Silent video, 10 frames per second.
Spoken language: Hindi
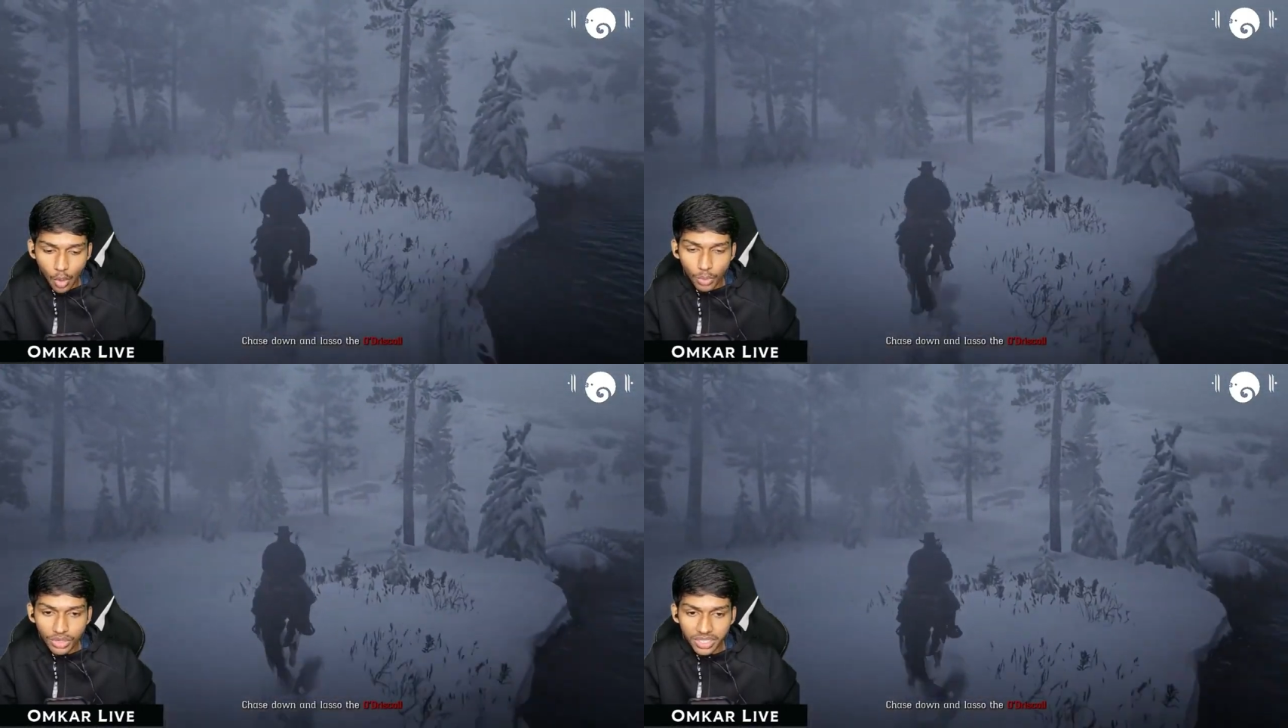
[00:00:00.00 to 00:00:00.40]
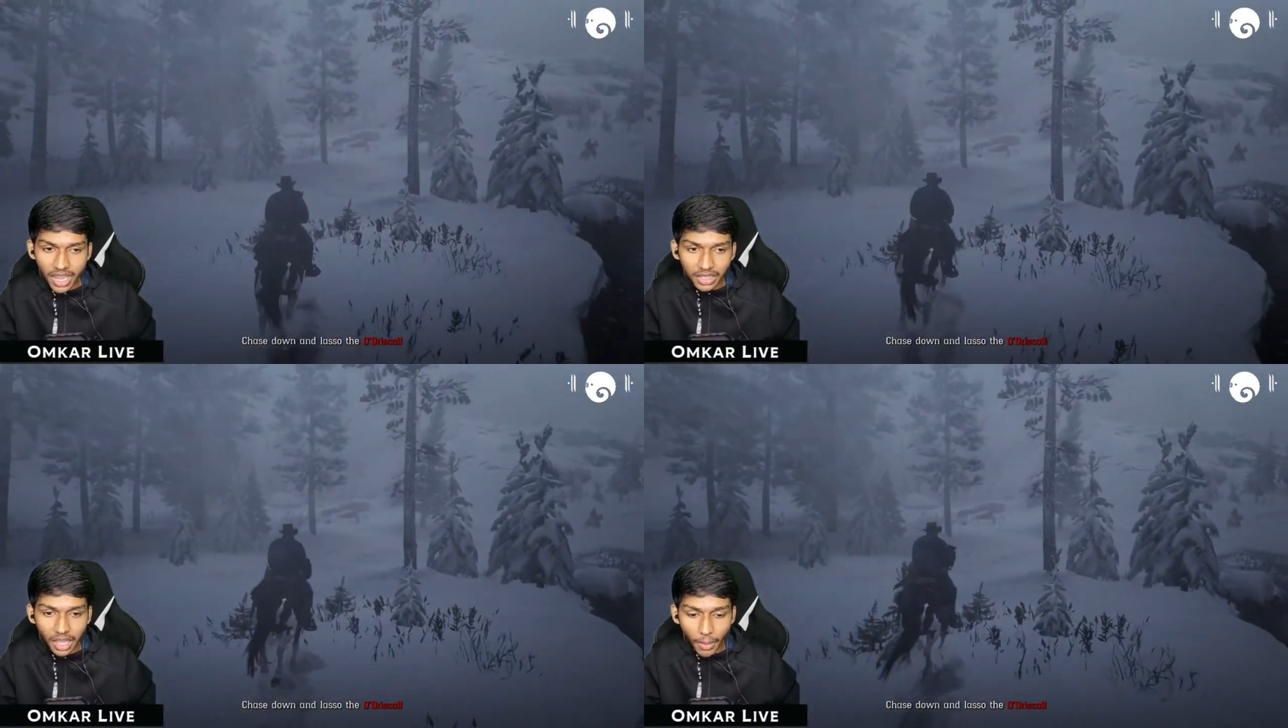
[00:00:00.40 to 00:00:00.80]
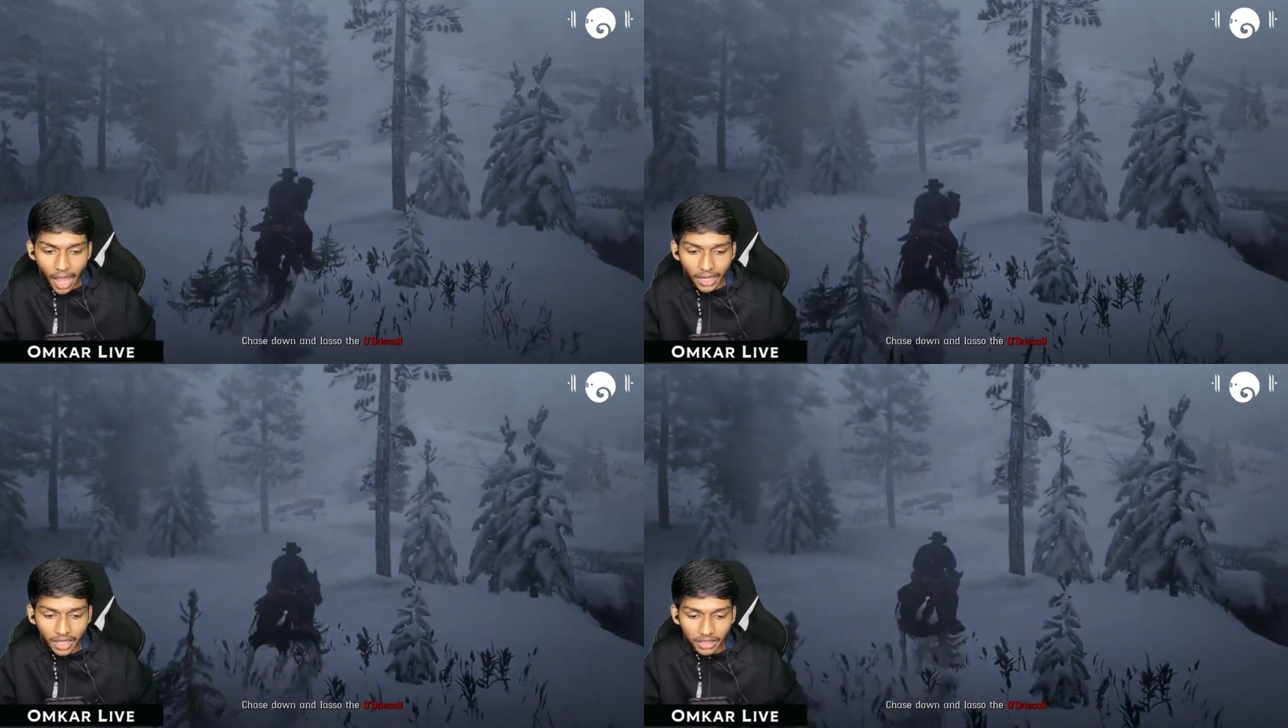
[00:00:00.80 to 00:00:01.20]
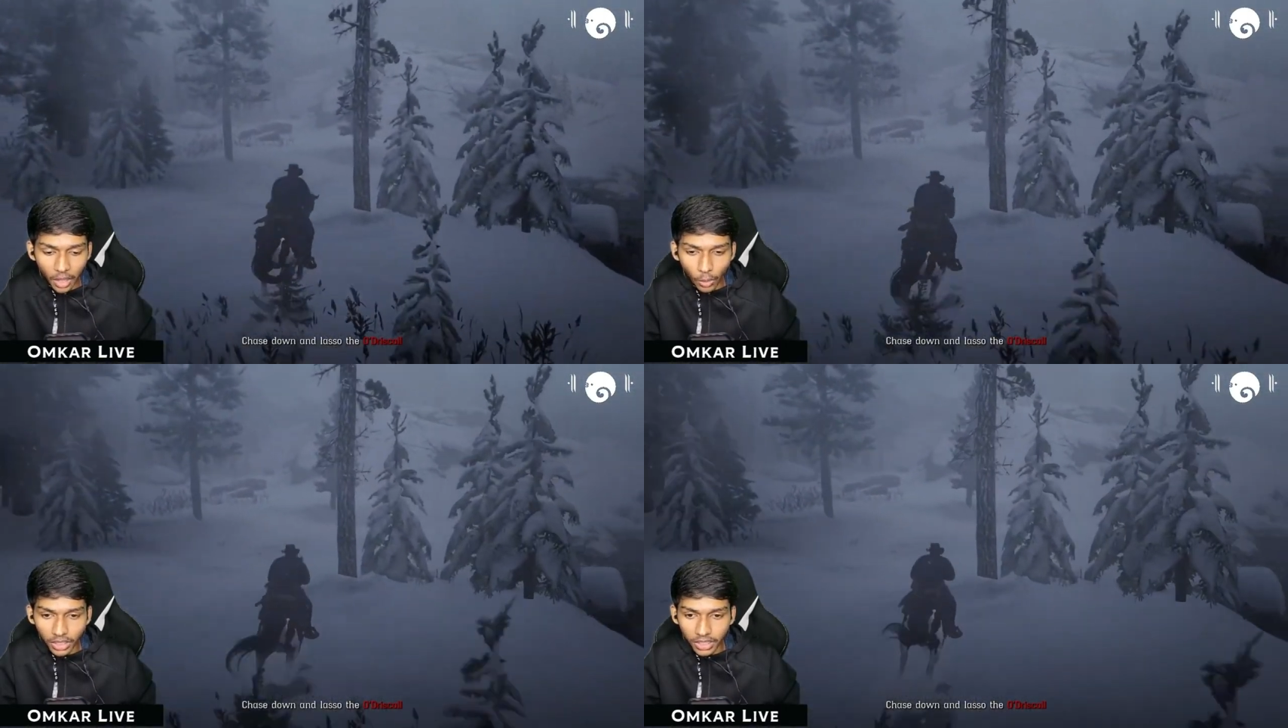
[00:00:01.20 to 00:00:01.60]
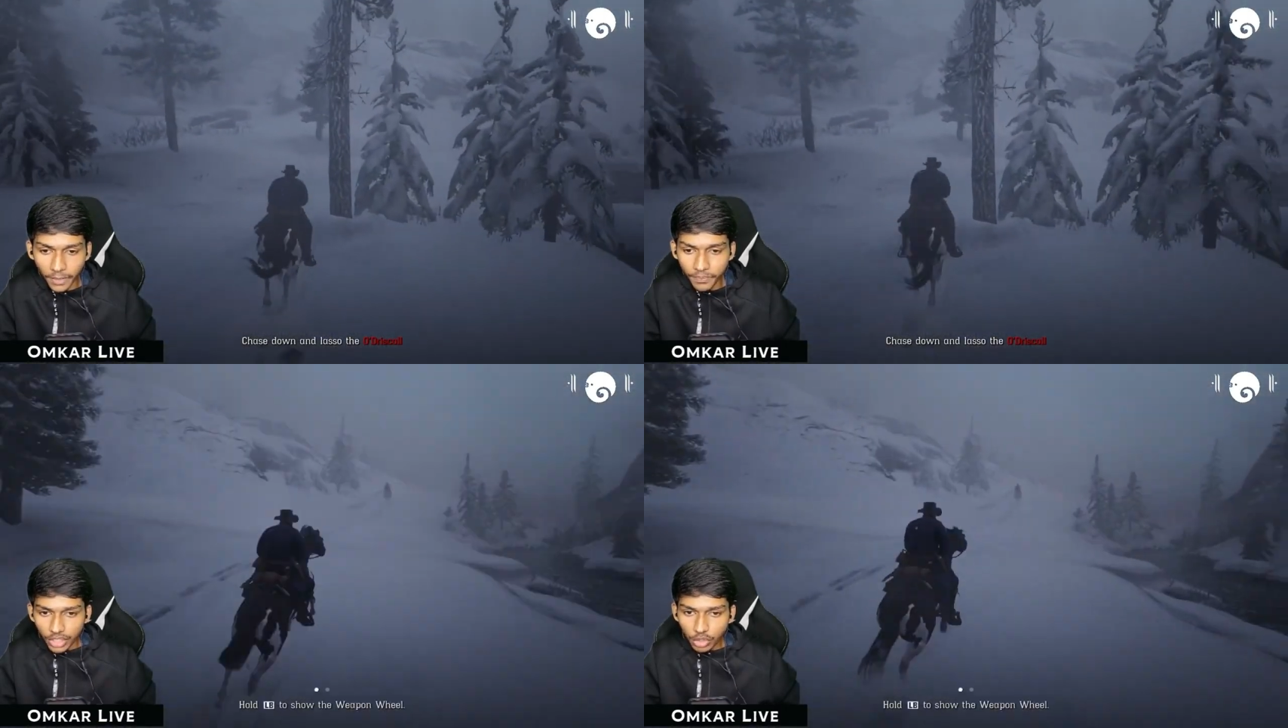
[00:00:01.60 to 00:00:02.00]
विषय एकदम हार्ड कर दिया घोड़े ने
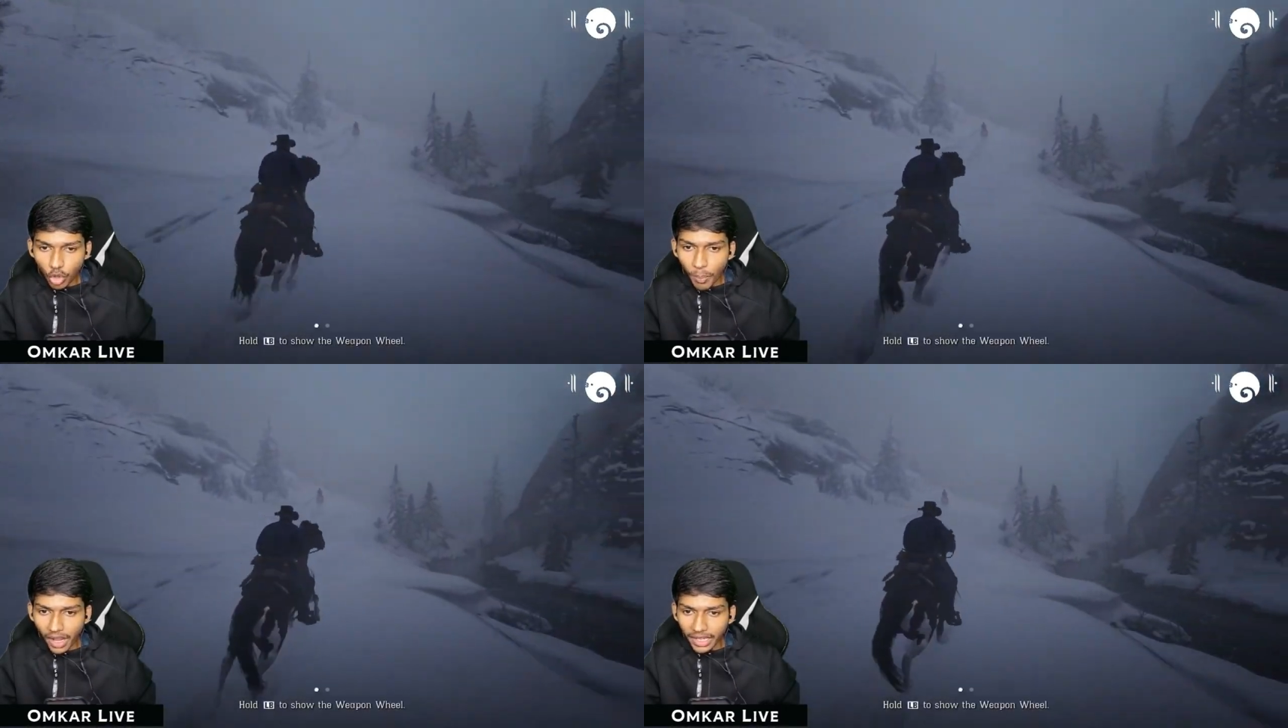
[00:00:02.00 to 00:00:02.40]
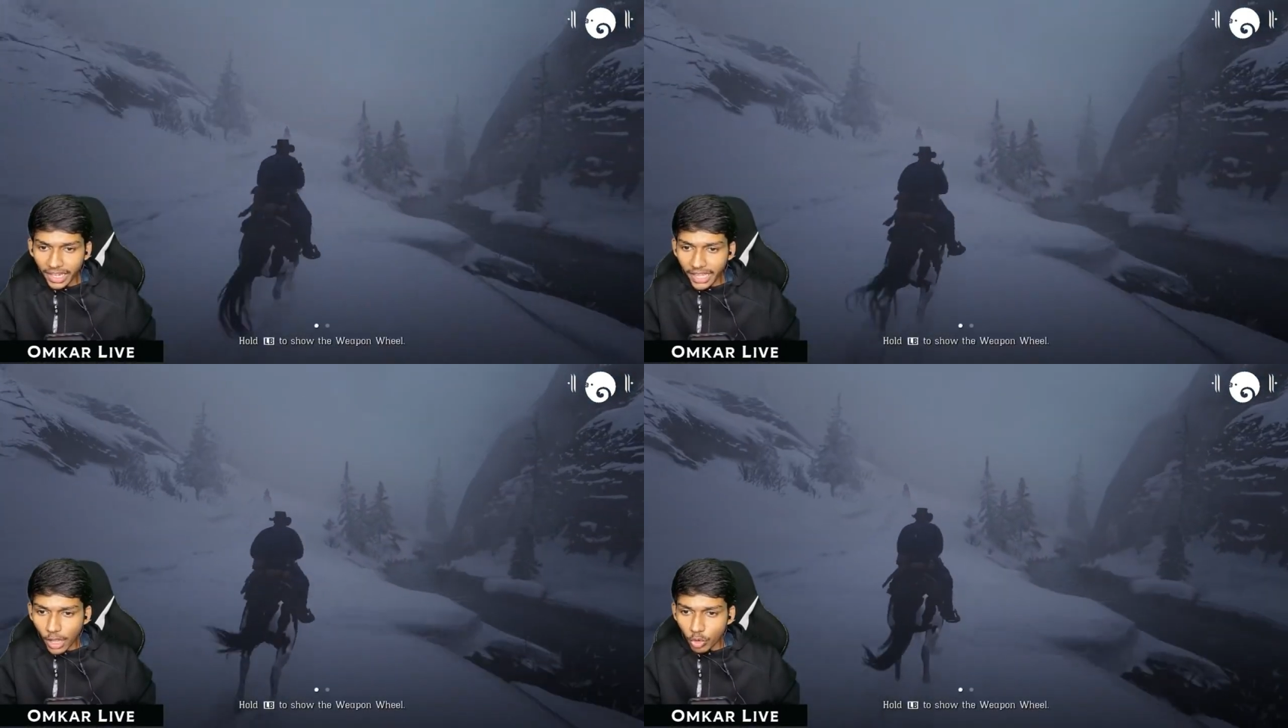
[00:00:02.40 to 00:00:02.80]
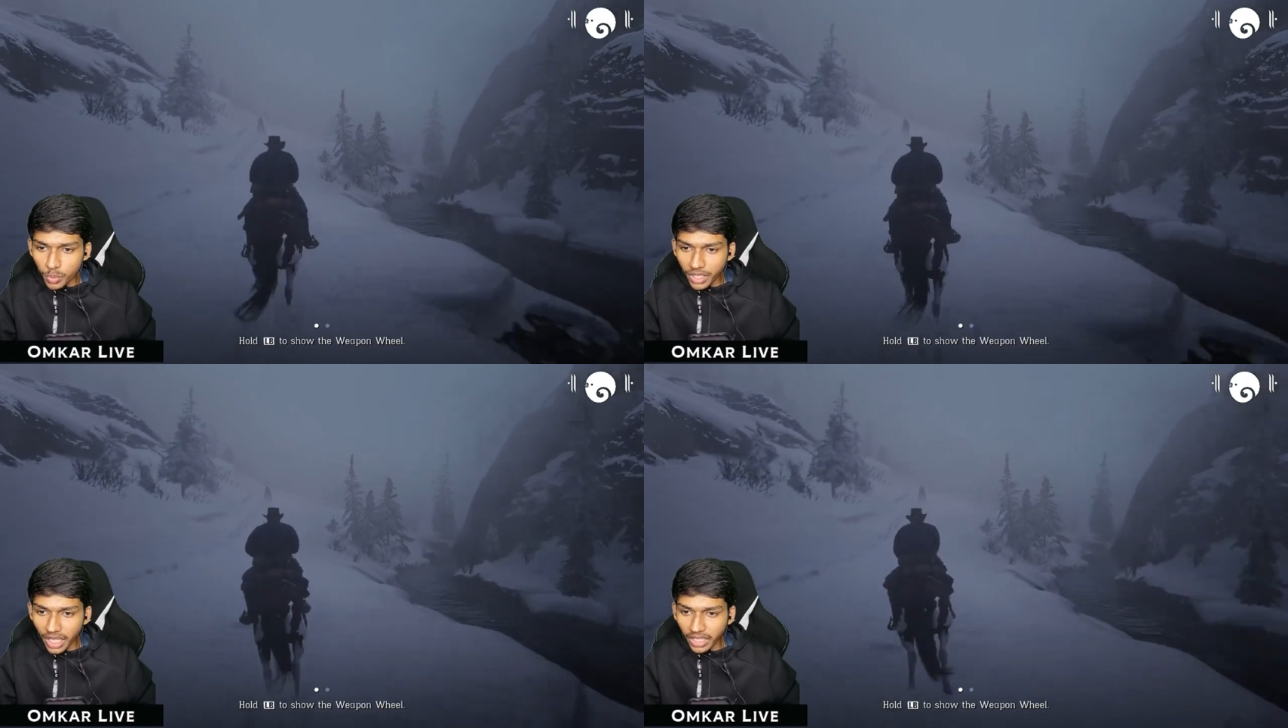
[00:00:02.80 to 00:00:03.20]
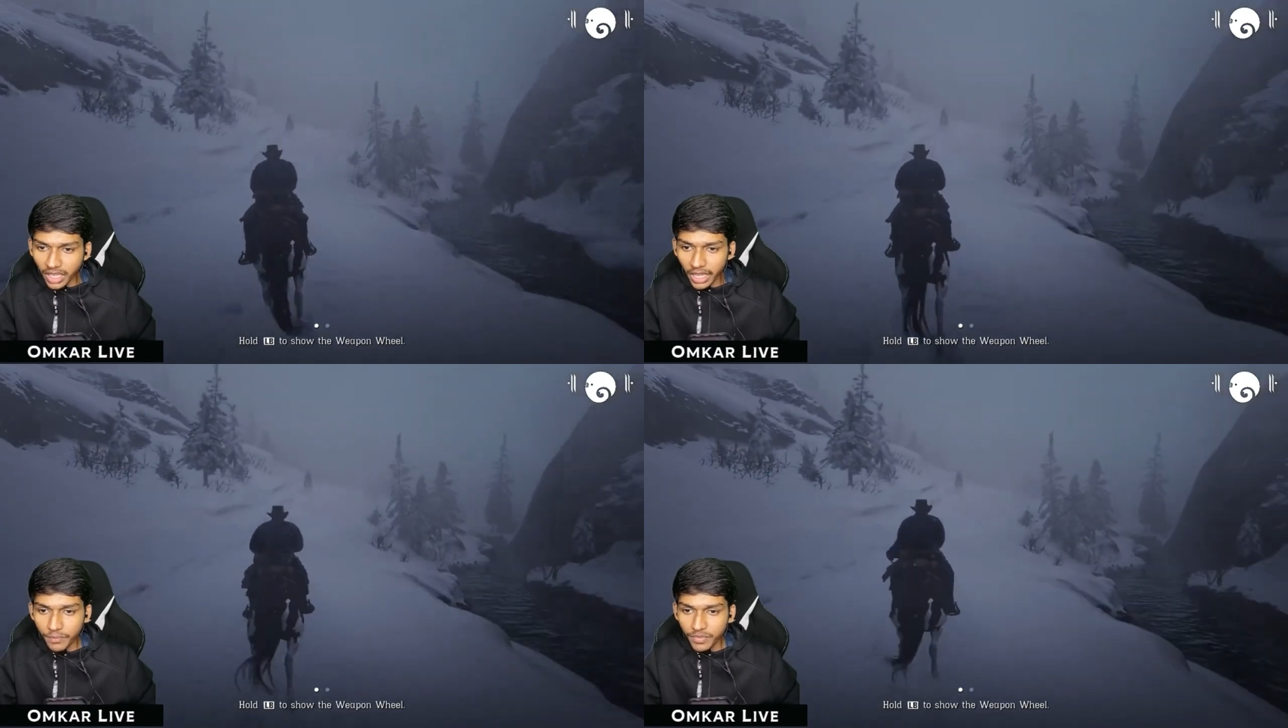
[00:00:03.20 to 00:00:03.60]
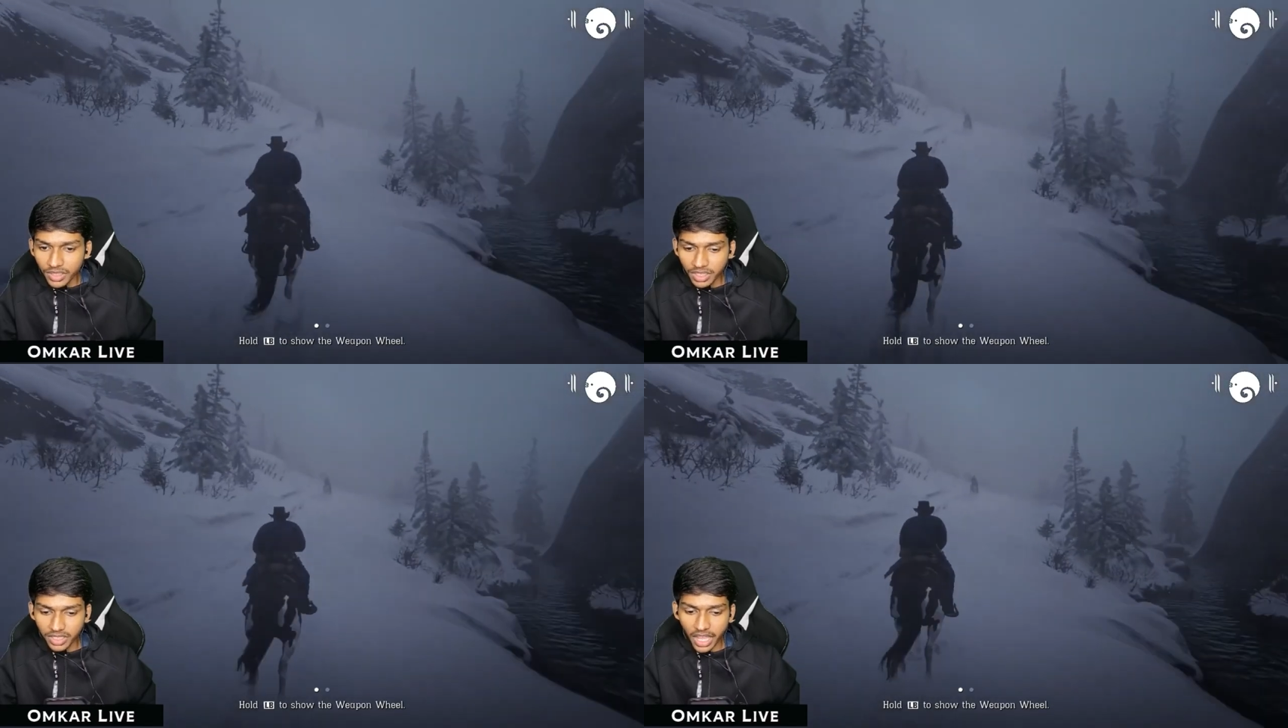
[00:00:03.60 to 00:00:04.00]
इसको पकड़ने का है कुछ भी करके ठीक